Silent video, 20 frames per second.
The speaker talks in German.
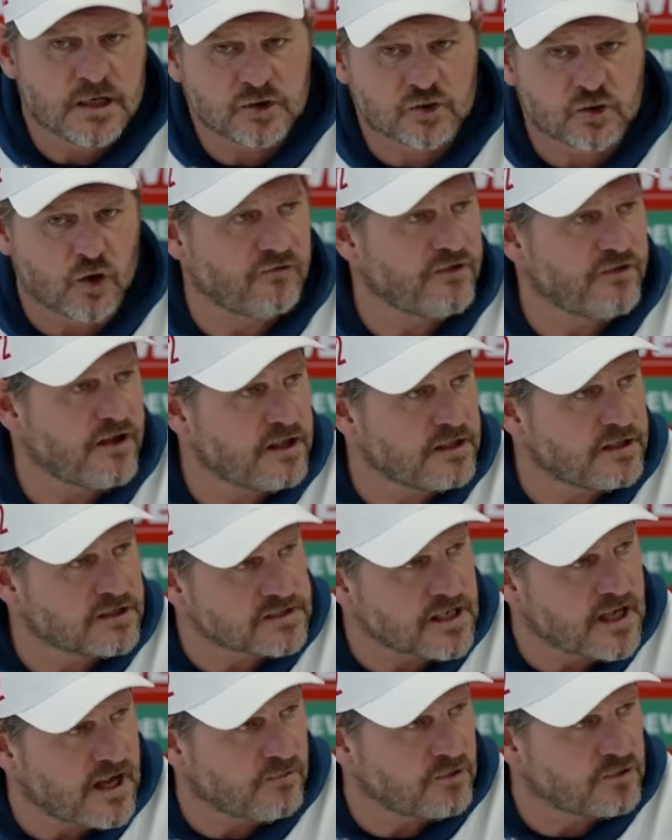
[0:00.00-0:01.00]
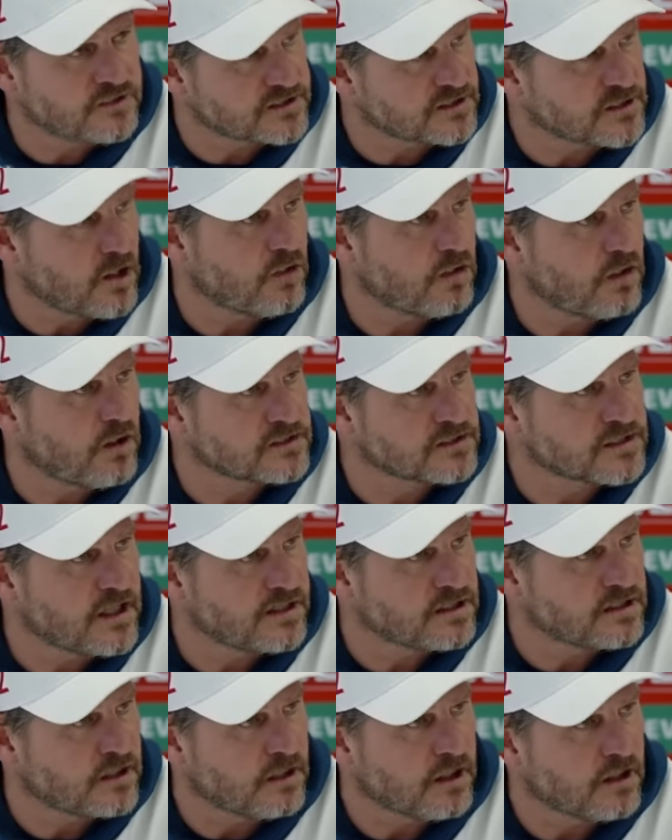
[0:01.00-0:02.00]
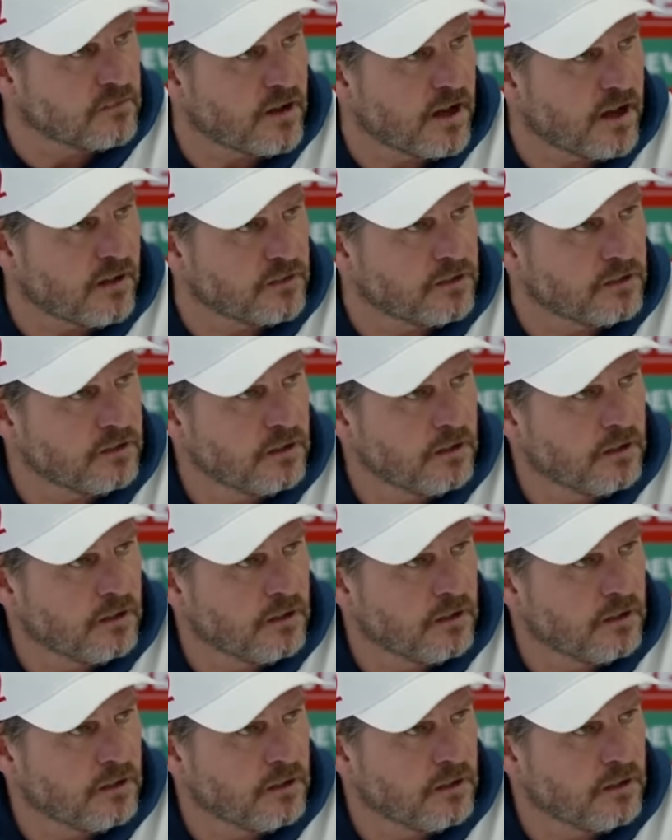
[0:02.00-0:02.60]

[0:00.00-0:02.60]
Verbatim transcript: Torverhältnis habe und das auch außer Hand gegeben habe.